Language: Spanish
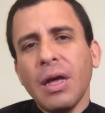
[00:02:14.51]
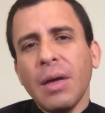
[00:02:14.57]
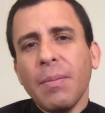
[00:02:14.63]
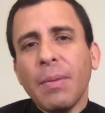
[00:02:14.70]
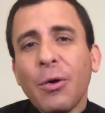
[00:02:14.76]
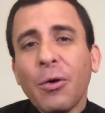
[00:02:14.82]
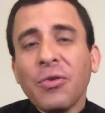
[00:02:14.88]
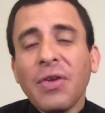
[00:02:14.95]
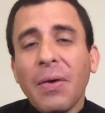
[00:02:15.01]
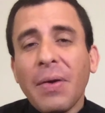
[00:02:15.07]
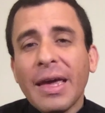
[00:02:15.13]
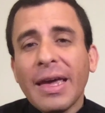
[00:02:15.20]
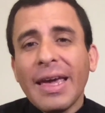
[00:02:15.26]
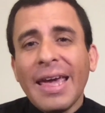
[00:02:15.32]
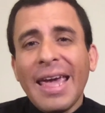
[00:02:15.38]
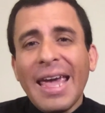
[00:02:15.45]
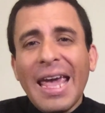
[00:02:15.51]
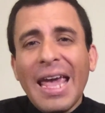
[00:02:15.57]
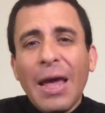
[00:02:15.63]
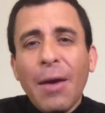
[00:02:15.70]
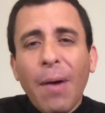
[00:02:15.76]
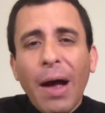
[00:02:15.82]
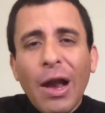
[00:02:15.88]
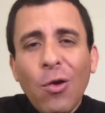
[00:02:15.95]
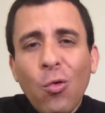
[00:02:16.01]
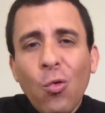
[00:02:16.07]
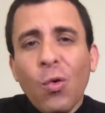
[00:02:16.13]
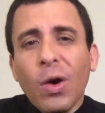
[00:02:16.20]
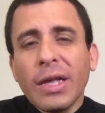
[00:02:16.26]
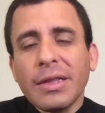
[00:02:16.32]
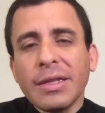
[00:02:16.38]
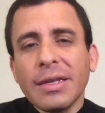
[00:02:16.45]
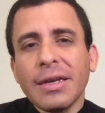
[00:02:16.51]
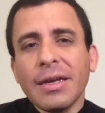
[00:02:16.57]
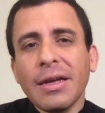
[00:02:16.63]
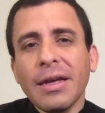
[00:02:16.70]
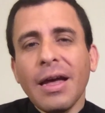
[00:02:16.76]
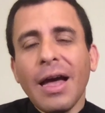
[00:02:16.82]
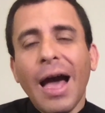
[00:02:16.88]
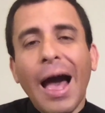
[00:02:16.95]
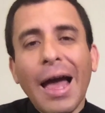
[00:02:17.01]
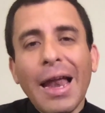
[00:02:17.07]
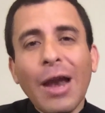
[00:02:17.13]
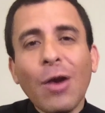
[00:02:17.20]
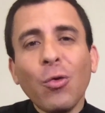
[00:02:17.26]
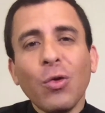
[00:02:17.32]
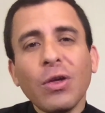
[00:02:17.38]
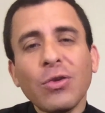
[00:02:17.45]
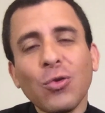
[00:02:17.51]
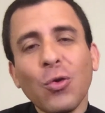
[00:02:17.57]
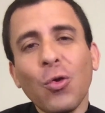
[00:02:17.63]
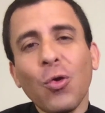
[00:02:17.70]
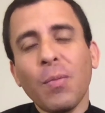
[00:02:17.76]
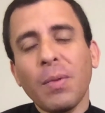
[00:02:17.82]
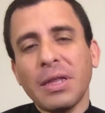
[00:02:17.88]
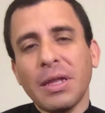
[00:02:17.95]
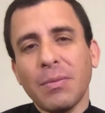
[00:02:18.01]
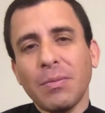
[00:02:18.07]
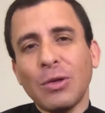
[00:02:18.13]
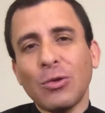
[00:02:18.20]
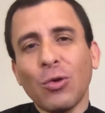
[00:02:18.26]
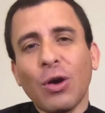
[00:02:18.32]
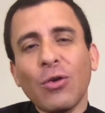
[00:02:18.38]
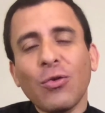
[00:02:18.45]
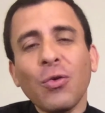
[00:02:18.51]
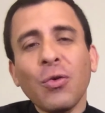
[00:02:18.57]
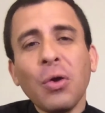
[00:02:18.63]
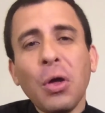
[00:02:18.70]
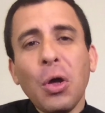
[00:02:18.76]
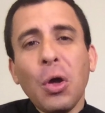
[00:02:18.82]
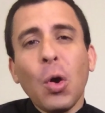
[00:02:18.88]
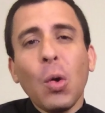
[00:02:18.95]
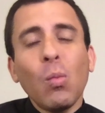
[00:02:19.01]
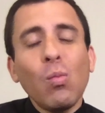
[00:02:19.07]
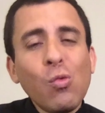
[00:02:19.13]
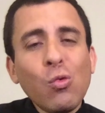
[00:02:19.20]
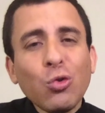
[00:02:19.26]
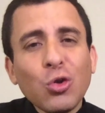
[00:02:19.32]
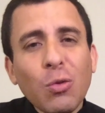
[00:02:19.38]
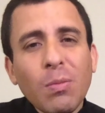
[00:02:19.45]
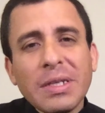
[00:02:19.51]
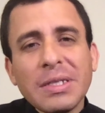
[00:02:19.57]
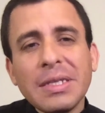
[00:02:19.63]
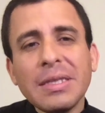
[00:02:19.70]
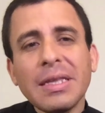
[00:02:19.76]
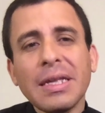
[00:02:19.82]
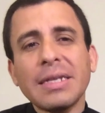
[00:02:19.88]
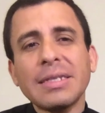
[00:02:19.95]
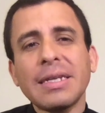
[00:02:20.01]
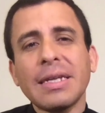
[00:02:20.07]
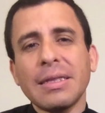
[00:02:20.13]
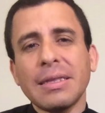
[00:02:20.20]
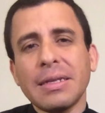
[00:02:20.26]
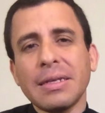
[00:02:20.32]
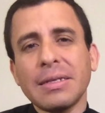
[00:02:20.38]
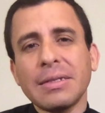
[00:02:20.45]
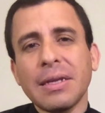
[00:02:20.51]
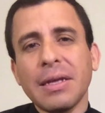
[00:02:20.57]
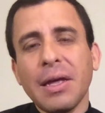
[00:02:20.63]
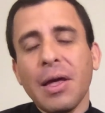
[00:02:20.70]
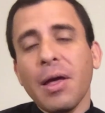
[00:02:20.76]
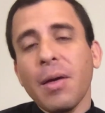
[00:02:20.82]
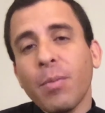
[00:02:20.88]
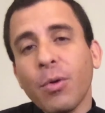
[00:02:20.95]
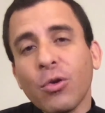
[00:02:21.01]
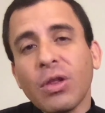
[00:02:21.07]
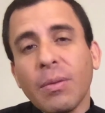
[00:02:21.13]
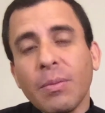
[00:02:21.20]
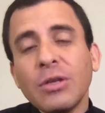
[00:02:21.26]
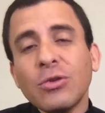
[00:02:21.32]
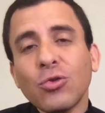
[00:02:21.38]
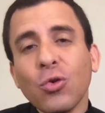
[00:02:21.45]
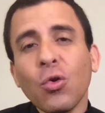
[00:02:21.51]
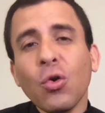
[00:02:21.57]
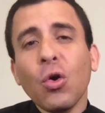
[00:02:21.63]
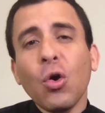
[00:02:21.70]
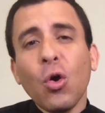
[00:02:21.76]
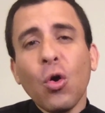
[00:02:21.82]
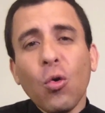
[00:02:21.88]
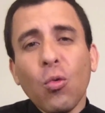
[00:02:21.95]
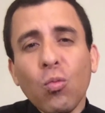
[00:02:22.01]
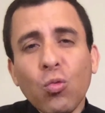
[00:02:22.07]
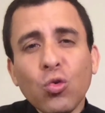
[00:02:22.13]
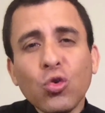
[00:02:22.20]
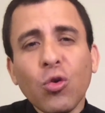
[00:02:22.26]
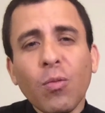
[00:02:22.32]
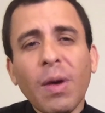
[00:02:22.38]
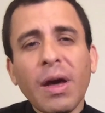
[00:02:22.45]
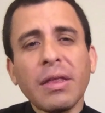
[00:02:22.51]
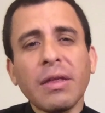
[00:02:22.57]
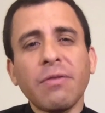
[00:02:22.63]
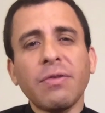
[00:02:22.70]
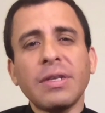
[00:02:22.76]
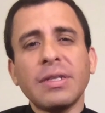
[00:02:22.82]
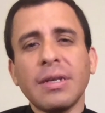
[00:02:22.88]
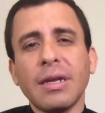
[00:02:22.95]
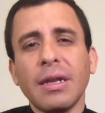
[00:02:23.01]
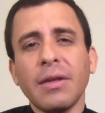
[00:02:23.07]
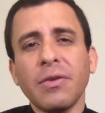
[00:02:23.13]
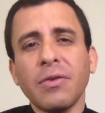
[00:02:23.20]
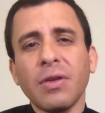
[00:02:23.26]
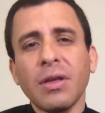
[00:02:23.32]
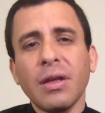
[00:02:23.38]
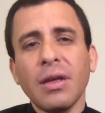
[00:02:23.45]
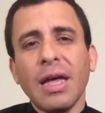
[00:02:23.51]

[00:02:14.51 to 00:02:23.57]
Mejor sabes qué, evalúate a la luz de estos dos mandamientos, que son mucho más interesantes pero también son mucho más difíciles.